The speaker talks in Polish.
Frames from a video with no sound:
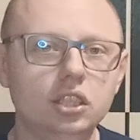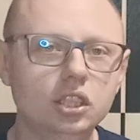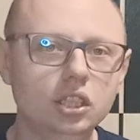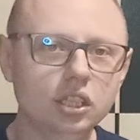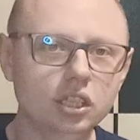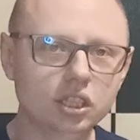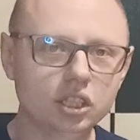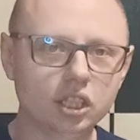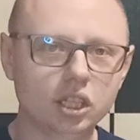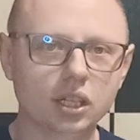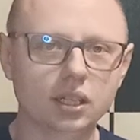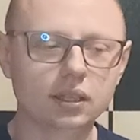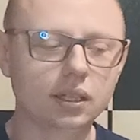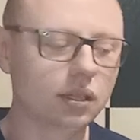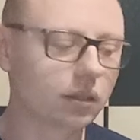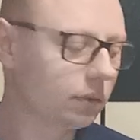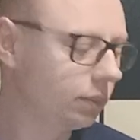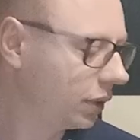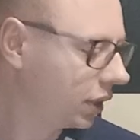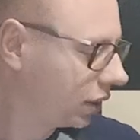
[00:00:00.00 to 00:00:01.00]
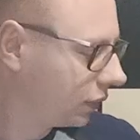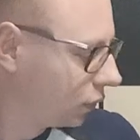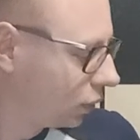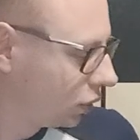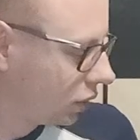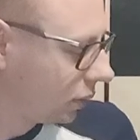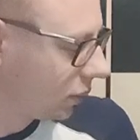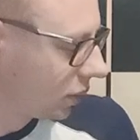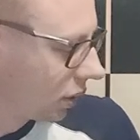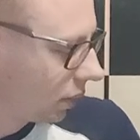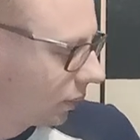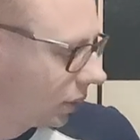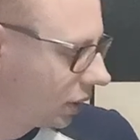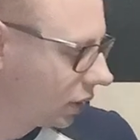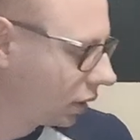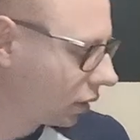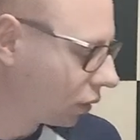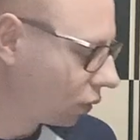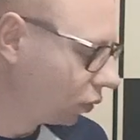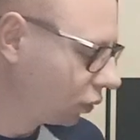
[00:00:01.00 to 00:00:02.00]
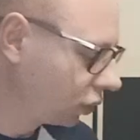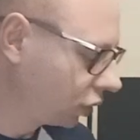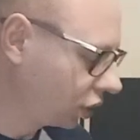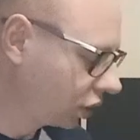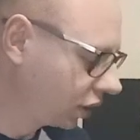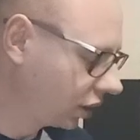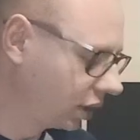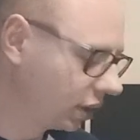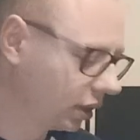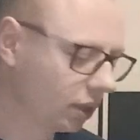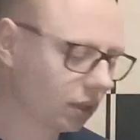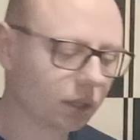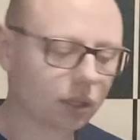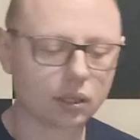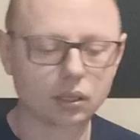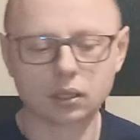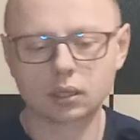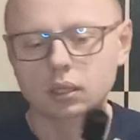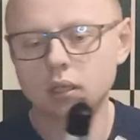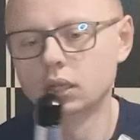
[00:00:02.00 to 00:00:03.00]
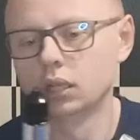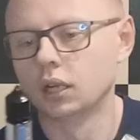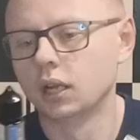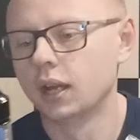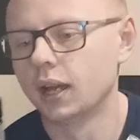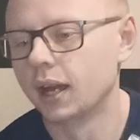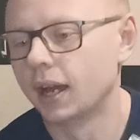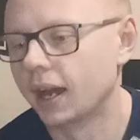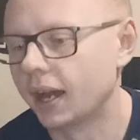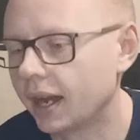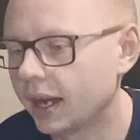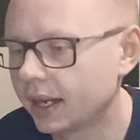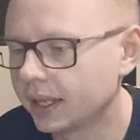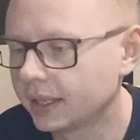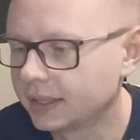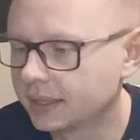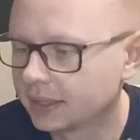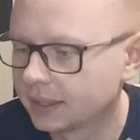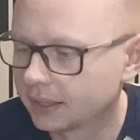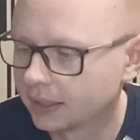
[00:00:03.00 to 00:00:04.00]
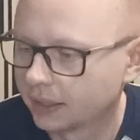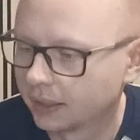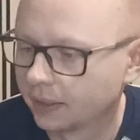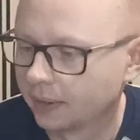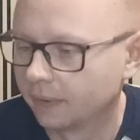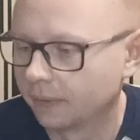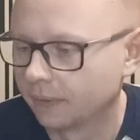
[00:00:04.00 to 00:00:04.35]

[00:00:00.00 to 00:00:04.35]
Dzisiaj dla odmiany wrzucimy sobie na ruszt Ice